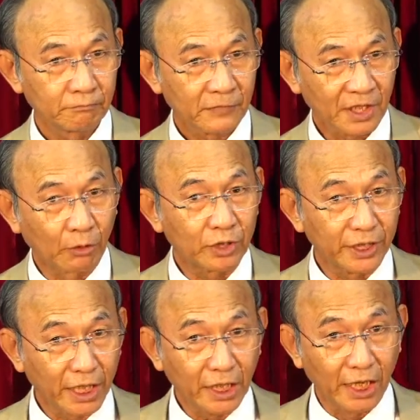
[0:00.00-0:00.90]
Câu Kinh
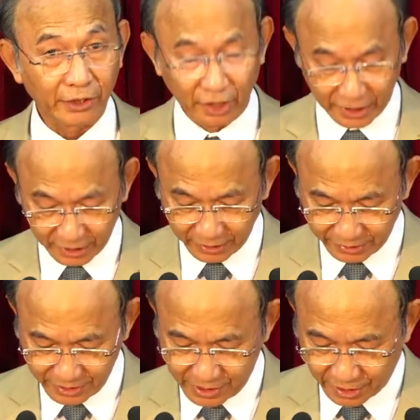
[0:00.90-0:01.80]
Thánh này nói:
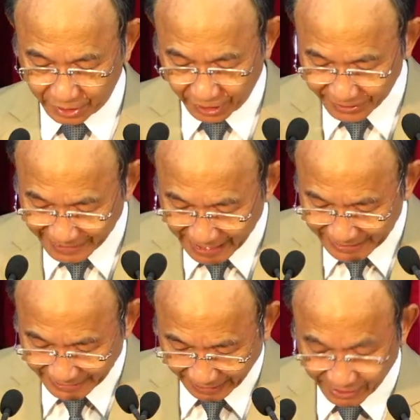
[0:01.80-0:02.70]
người cha
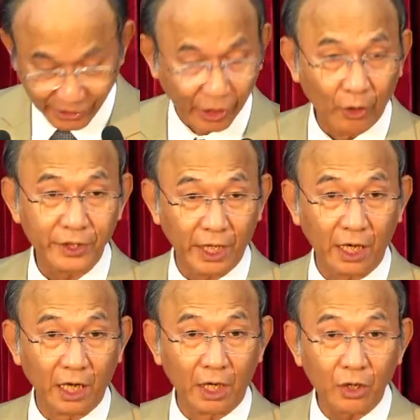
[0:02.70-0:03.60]
dạy dỗ những
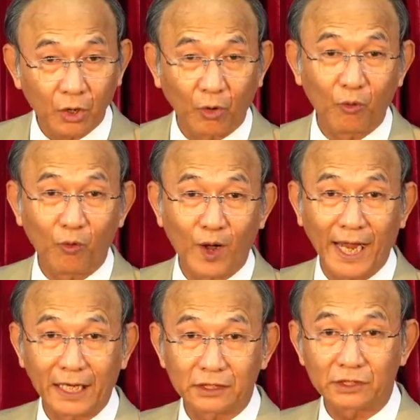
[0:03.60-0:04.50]
lời khôn
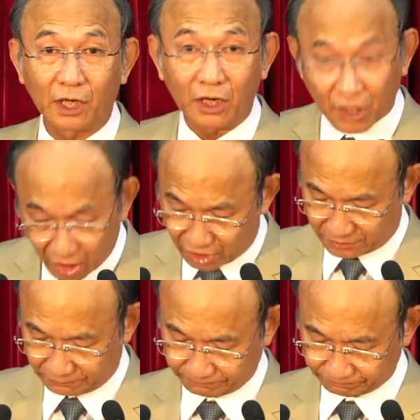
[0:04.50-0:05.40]
ngoan cho con,
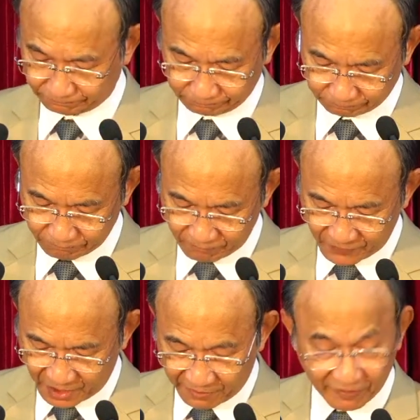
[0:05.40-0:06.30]

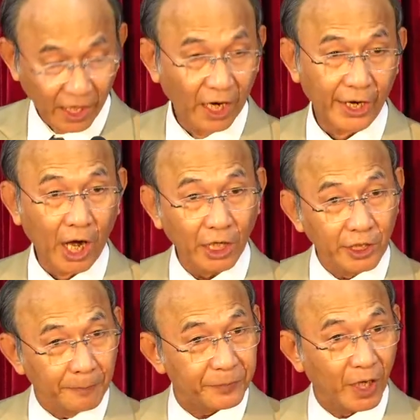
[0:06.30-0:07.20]
và lời đó
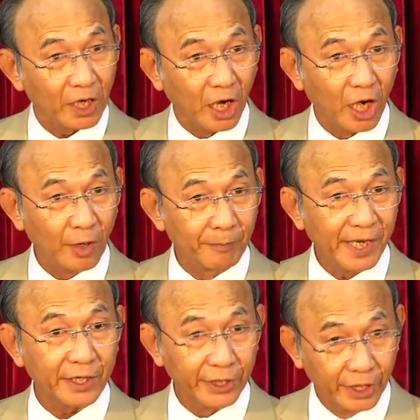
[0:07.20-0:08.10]
giúp cho con biết
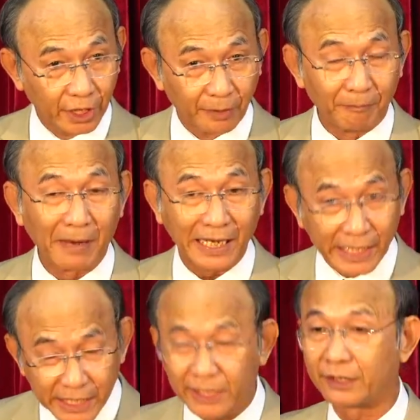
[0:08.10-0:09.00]
đường mà
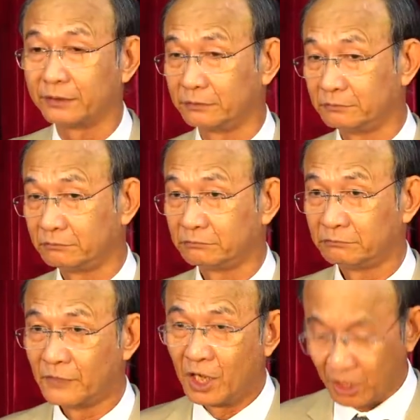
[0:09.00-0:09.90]
đi.
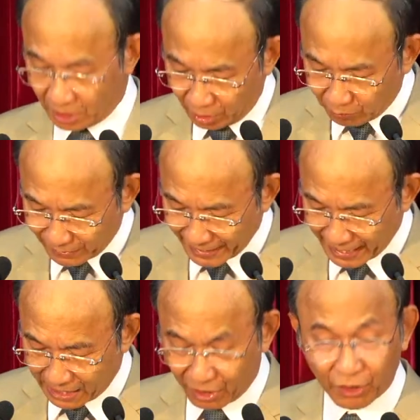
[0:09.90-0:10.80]
Có lúc
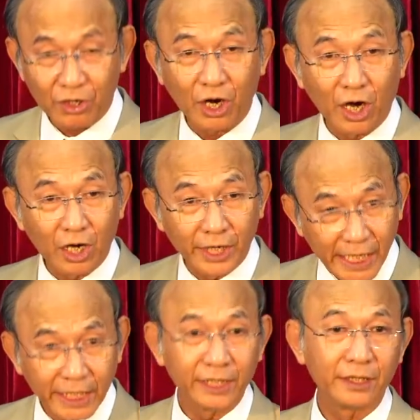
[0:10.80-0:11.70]
nào con
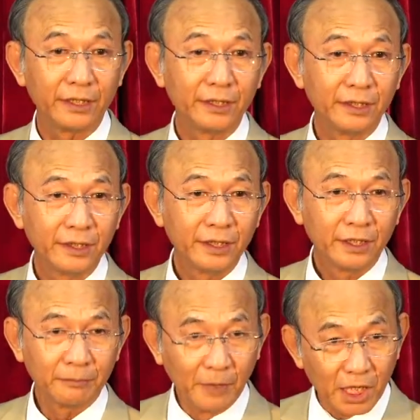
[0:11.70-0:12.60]
đi,
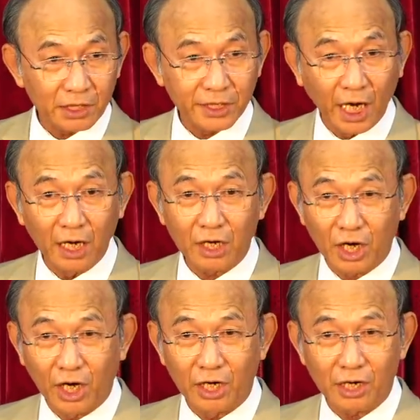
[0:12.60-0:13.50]
bước chân
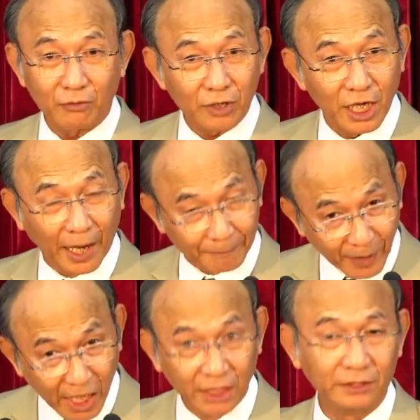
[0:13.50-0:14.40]
con không có ngập
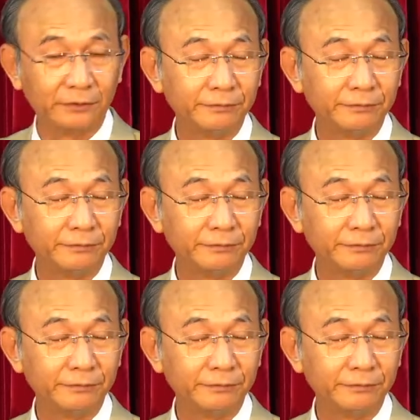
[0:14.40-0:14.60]
ngừng,